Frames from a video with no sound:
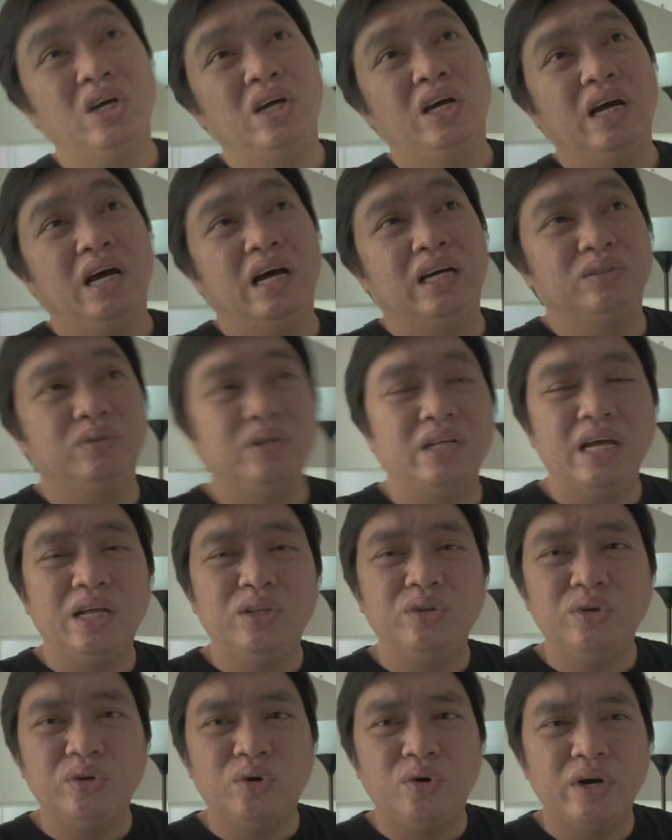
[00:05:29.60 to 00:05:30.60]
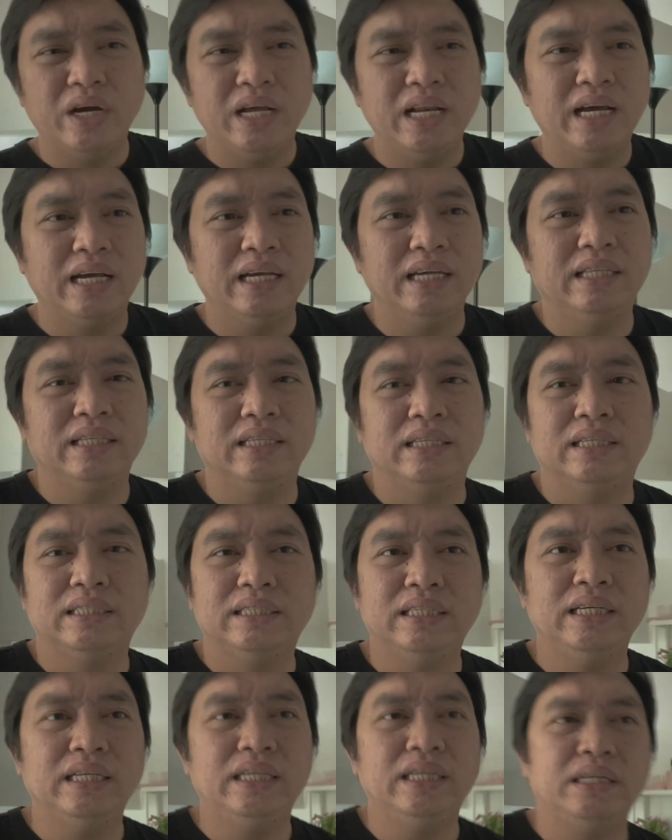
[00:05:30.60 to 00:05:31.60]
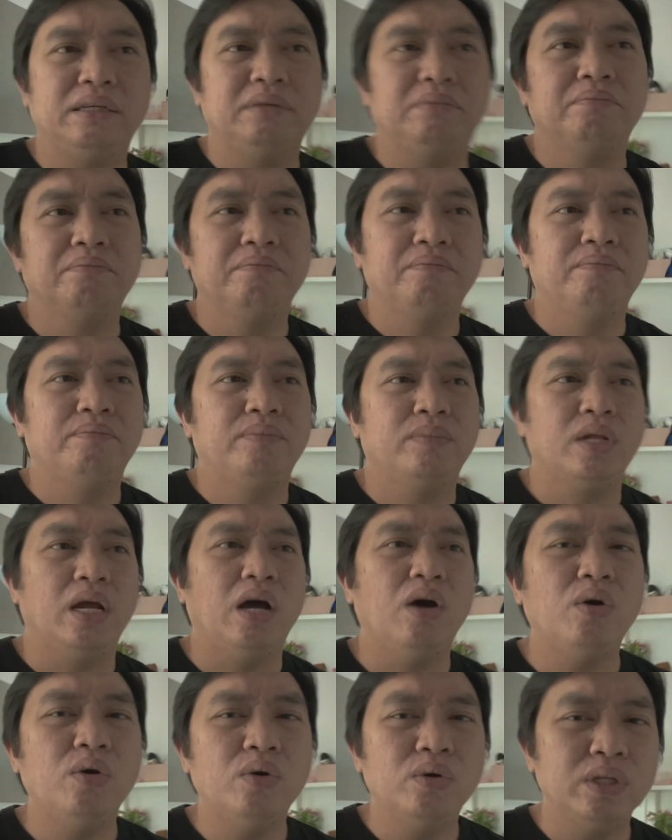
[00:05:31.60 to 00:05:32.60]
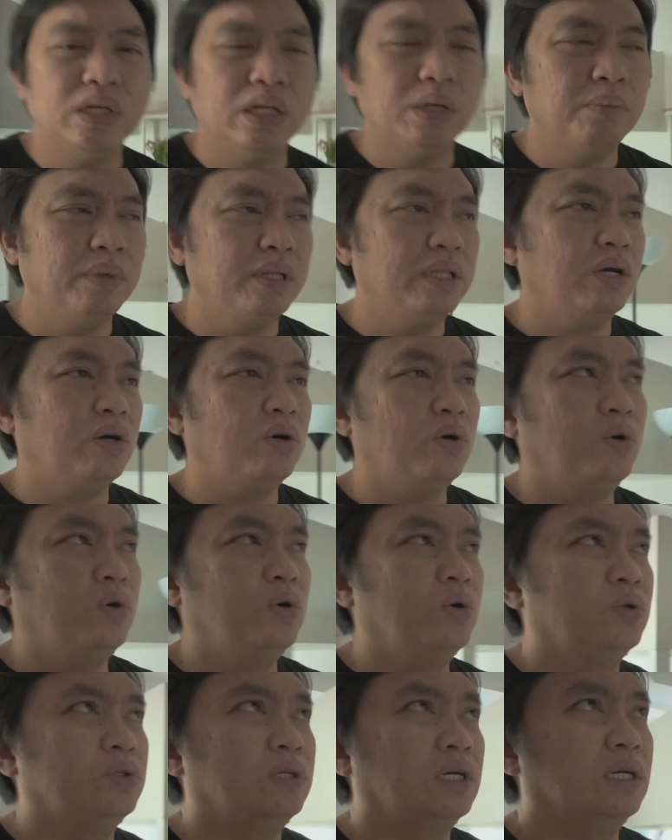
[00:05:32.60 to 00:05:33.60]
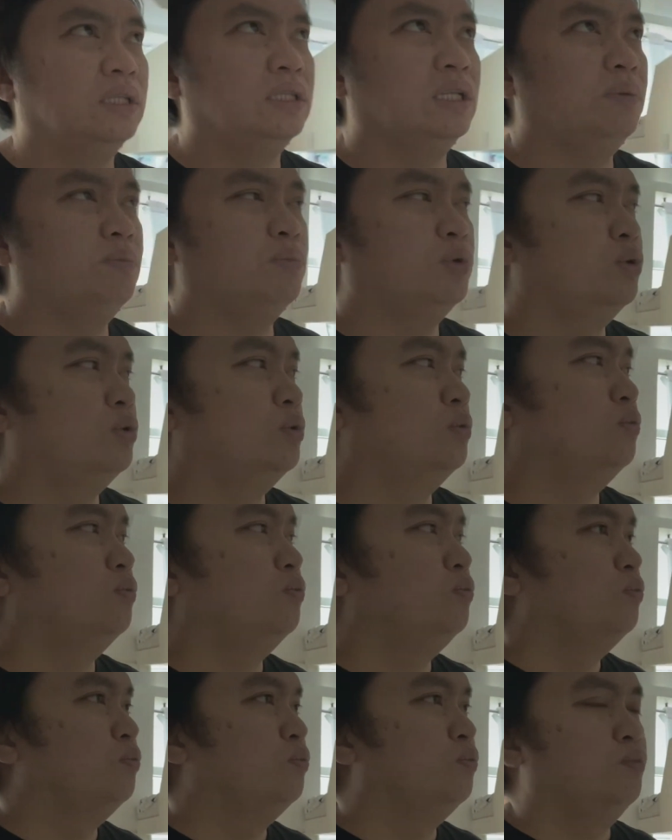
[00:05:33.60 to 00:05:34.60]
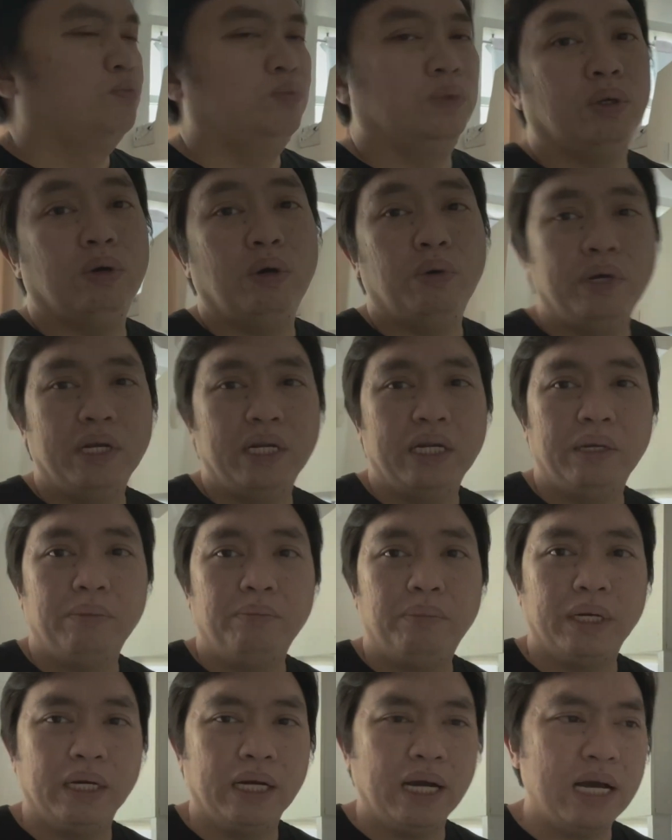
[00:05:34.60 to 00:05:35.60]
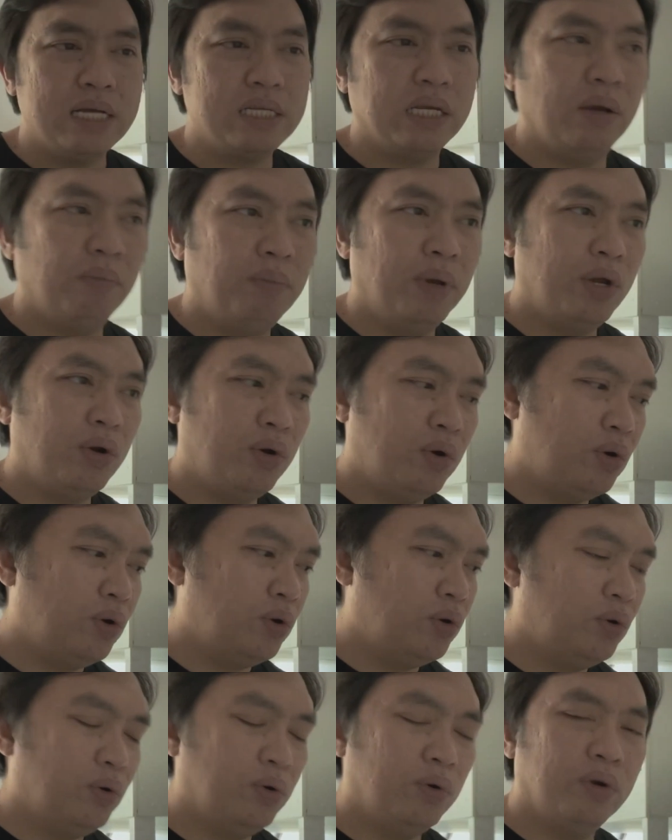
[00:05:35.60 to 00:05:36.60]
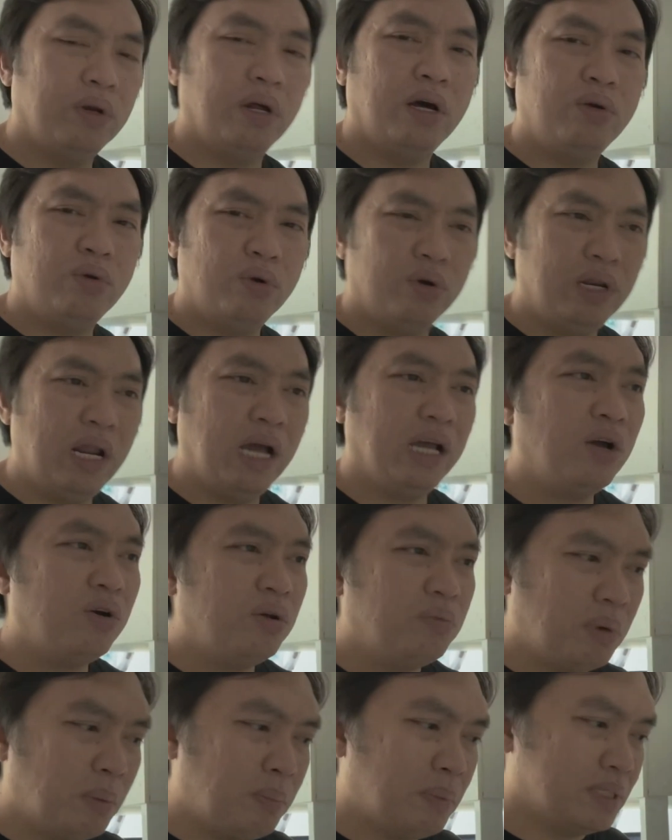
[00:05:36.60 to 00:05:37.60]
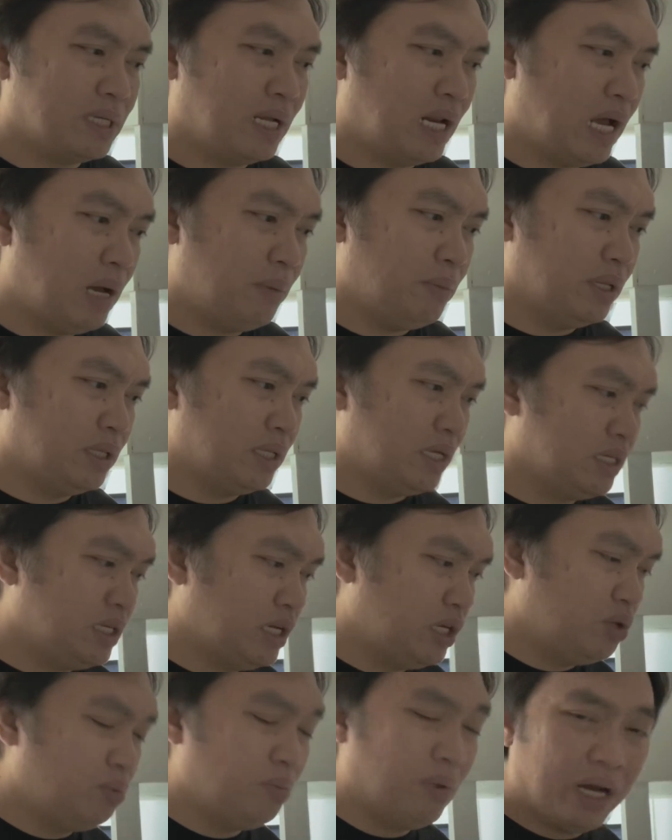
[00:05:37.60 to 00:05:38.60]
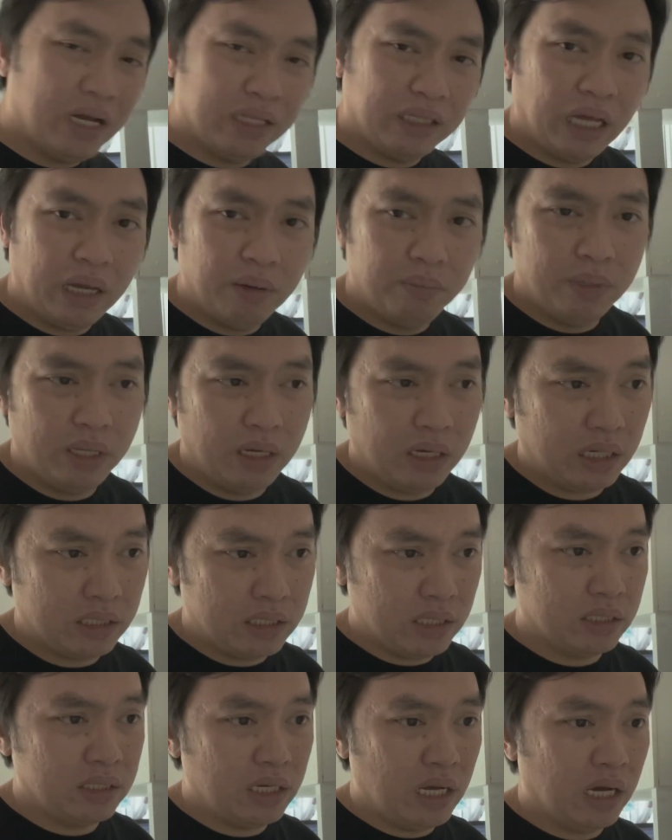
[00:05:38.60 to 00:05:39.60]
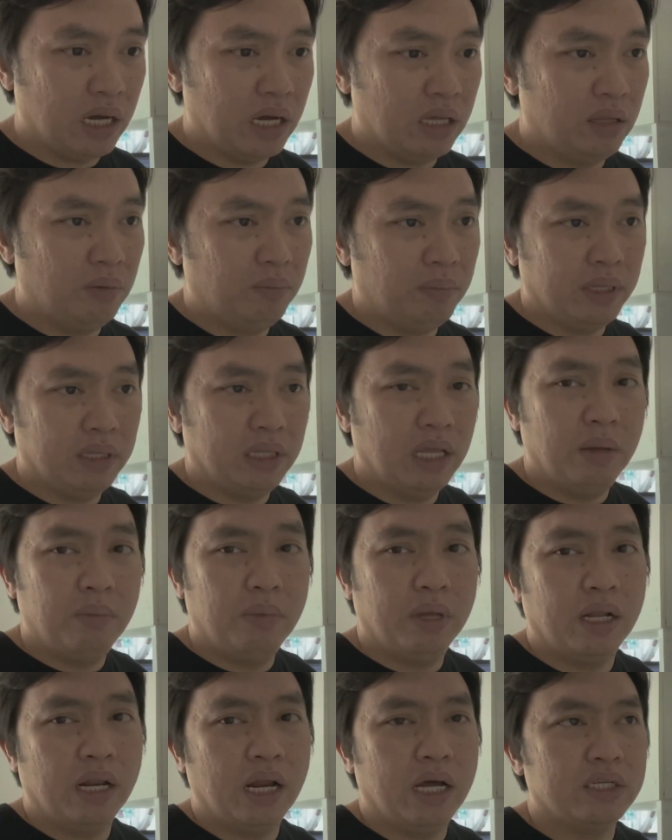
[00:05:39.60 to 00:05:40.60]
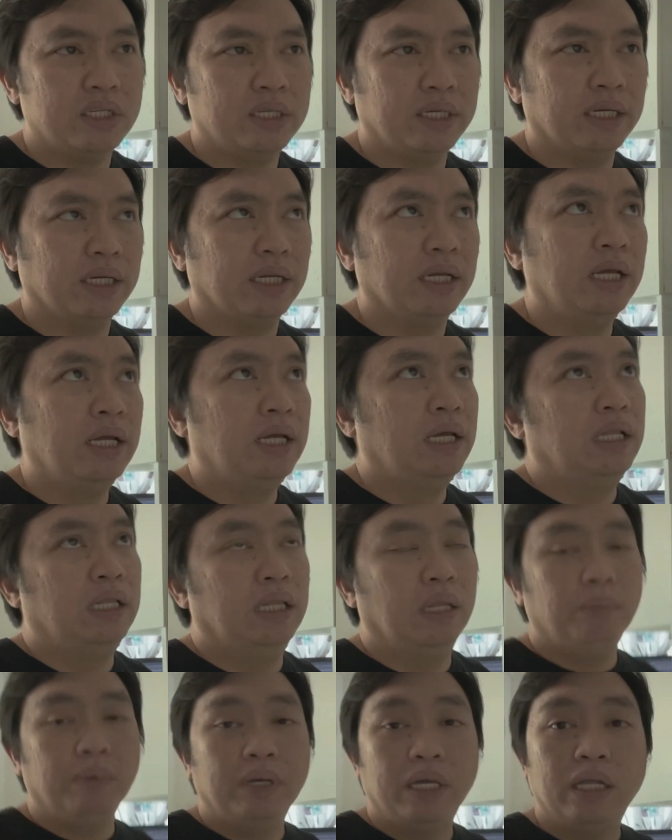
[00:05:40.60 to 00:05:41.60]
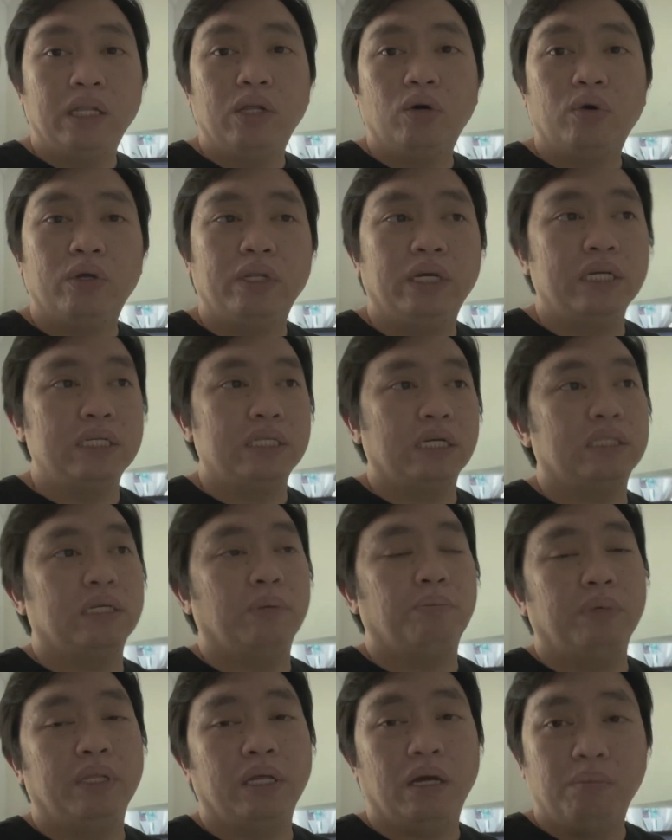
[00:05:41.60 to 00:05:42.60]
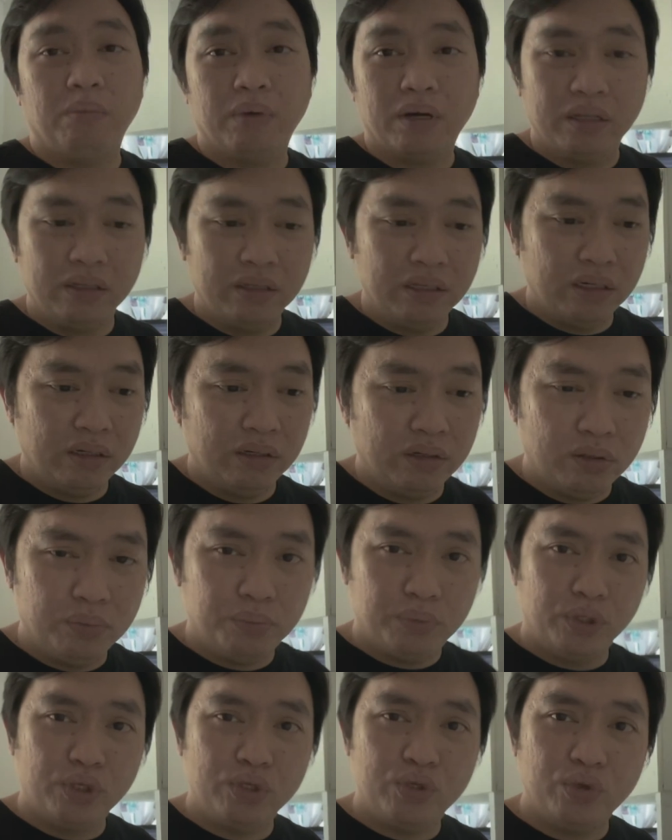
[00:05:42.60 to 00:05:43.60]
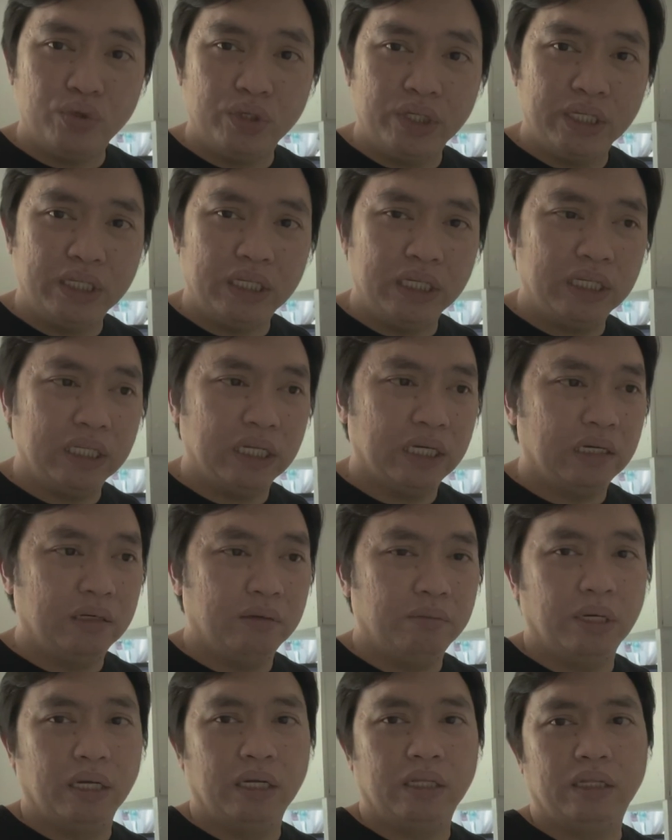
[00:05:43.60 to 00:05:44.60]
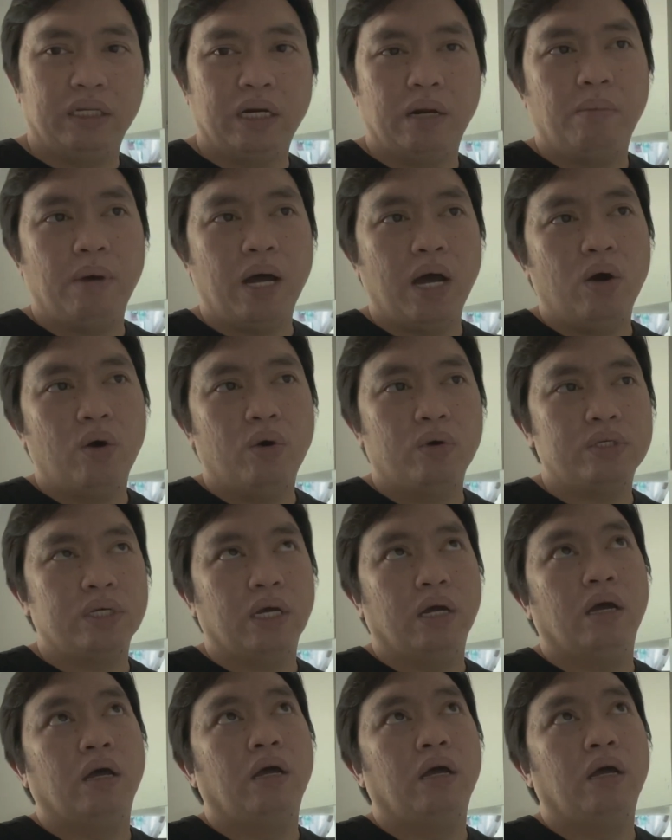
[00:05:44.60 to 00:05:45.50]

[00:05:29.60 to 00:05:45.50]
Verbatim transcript: Actually, ano, okay lang yan. Kasi ako, hindi naman ako sa tipong nawawala ng pag-asa. Pero oh, lagi ako papasalamat. Kasi nung mga time na kasagsagan ng pandemic last year, bigyan ako ng isa sa pinakamagandang opportunity na magtrabaho sa